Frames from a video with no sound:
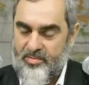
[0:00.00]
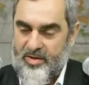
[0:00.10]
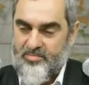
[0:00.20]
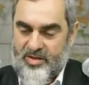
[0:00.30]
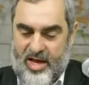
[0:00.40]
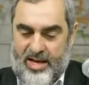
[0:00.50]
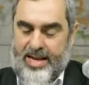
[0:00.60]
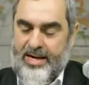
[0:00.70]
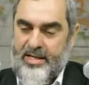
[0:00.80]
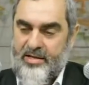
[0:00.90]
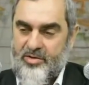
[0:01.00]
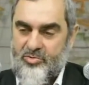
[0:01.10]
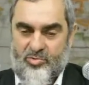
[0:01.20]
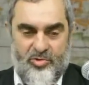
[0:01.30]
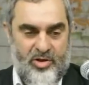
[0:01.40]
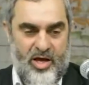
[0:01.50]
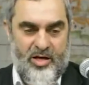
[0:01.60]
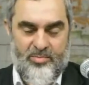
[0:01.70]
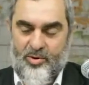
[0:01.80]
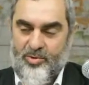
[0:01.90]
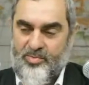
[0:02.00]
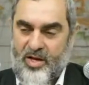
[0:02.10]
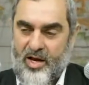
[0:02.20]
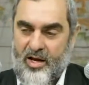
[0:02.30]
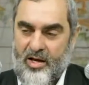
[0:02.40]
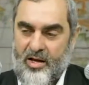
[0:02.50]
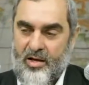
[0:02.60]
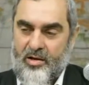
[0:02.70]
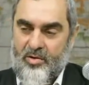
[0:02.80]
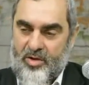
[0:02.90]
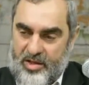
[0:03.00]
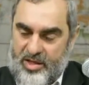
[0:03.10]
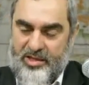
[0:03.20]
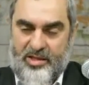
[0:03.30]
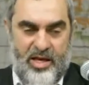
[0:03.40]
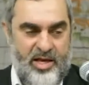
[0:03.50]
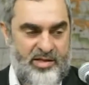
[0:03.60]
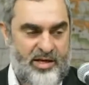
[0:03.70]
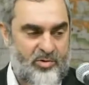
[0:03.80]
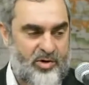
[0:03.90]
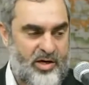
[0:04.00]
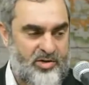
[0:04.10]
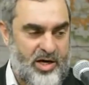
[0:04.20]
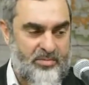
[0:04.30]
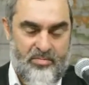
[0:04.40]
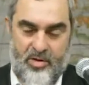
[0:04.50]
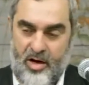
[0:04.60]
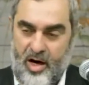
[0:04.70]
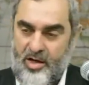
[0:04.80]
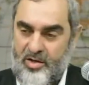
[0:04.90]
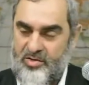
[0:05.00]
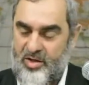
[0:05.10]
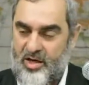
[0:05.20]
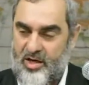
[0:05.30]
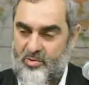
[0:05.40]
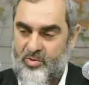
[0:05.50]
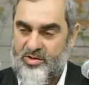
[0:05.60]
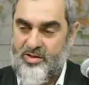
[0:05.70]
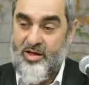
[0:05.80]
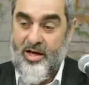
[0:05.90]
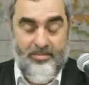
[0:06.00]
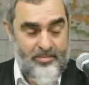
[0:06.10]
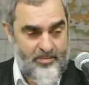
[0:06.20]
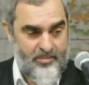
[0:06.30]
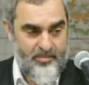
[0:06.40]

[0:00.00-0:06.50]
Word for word: Ben bir daha nereden Resulullah'ı bulup da e, yanında ezan okuyacağım? Aleyhissalatu vesselam.